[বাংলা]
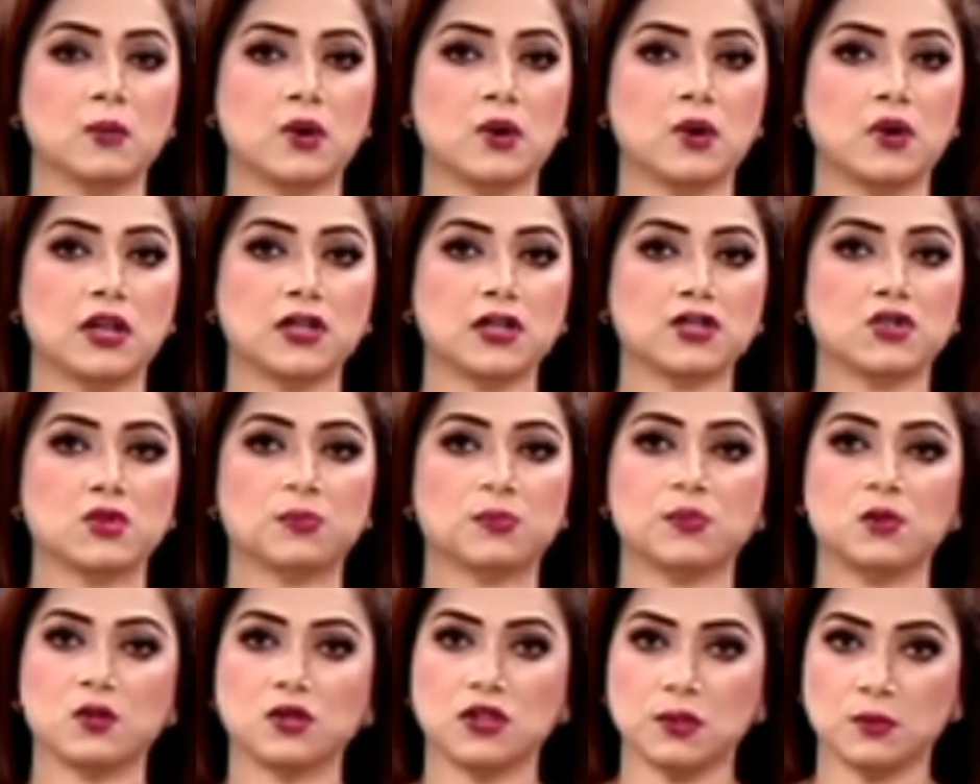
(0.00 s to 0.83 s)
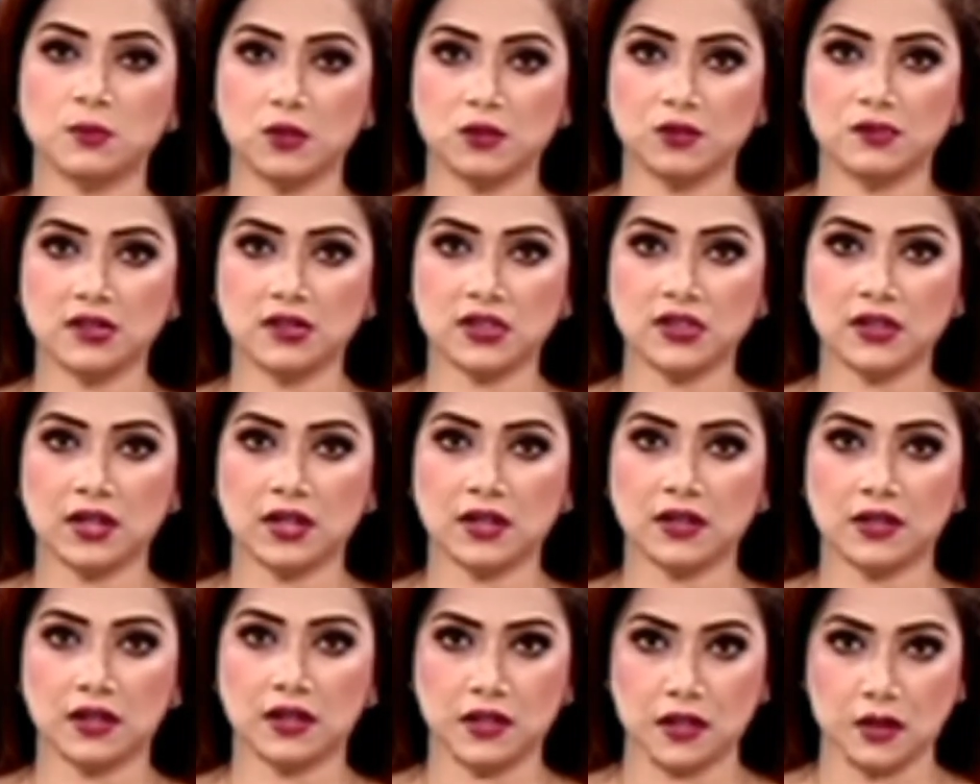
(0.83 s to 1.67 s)
পররাষ্ট্র প্রতিমন্ত্রী
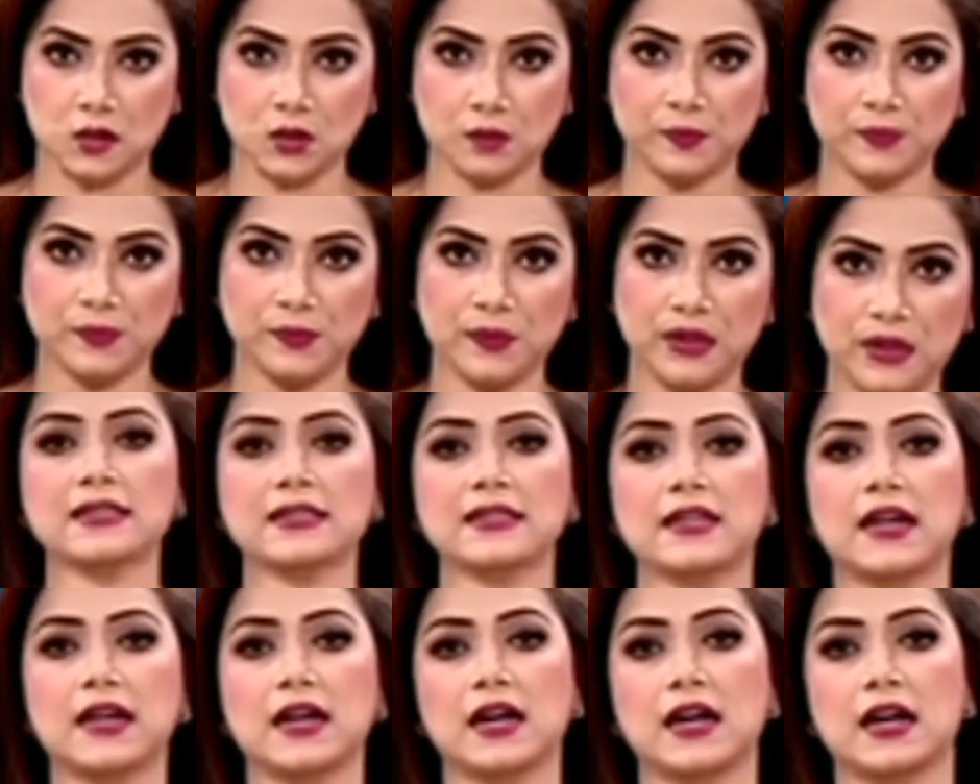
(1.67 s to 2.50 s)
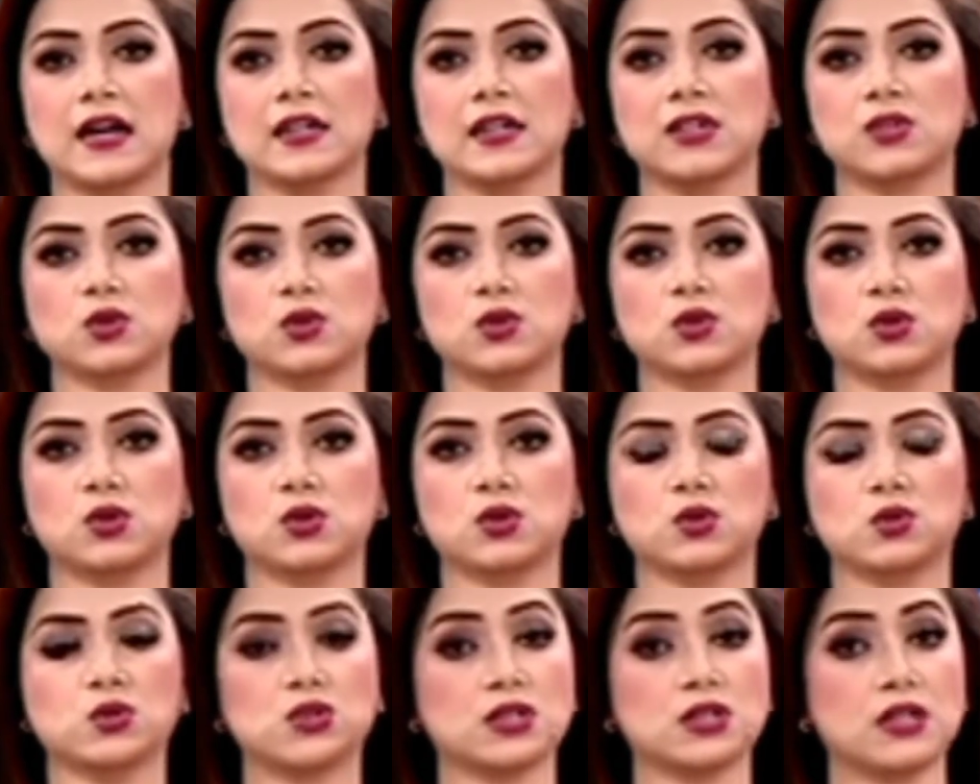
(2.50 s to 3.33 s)
শাহরিয়ার আলম আজ ঢাকায় নিযুক্ত
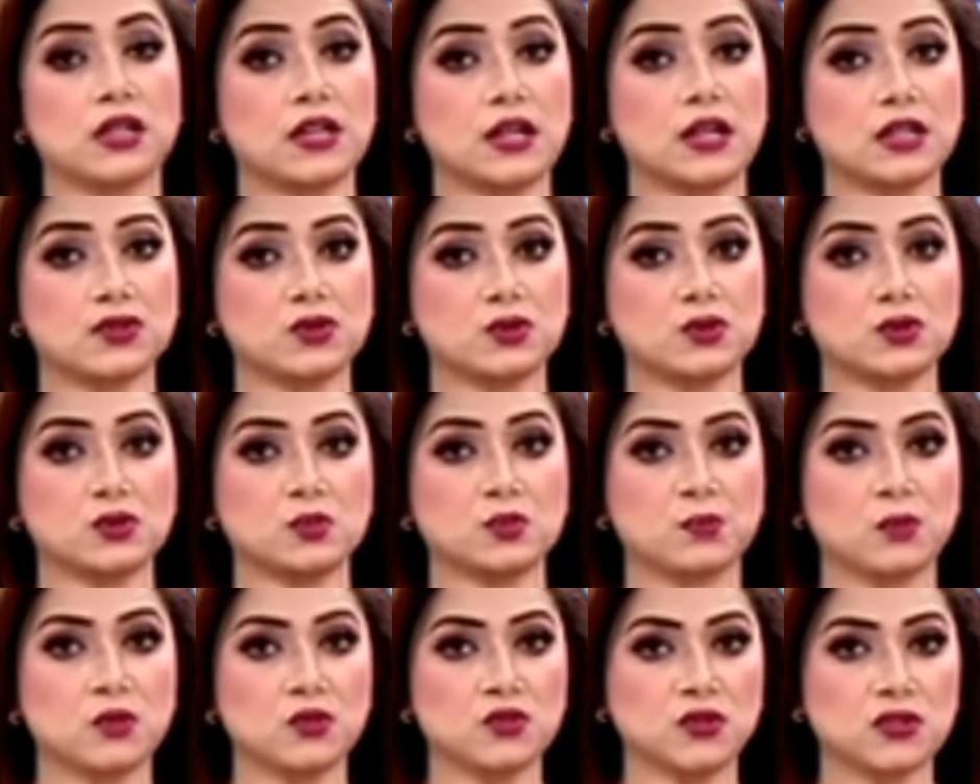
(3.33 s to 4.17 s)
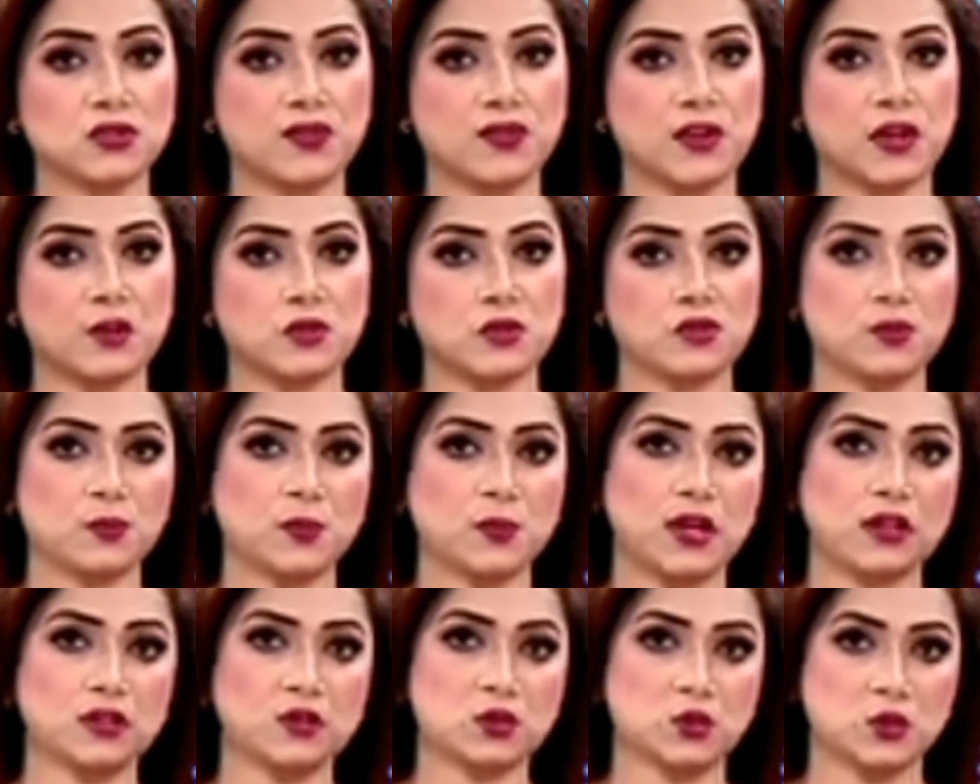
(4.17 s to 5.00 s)
তুরস্কের রাষ্ট্রদূত মুস্তফা
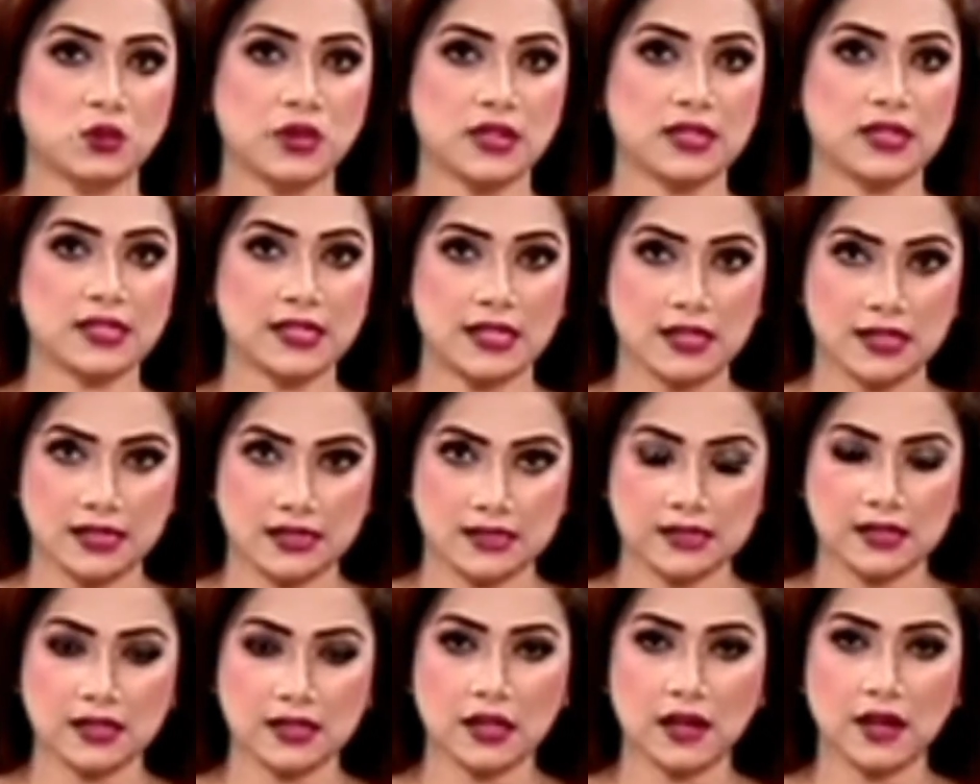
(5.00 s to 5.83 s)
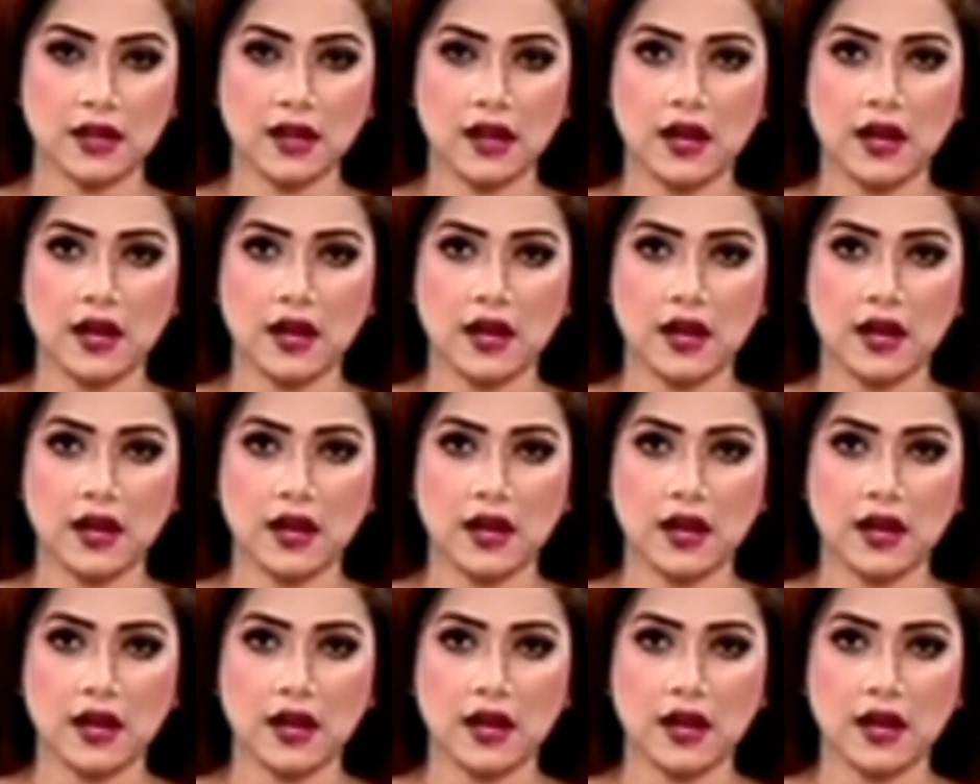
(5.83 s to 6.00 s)
ওসমান তুরান জানিয়েছেন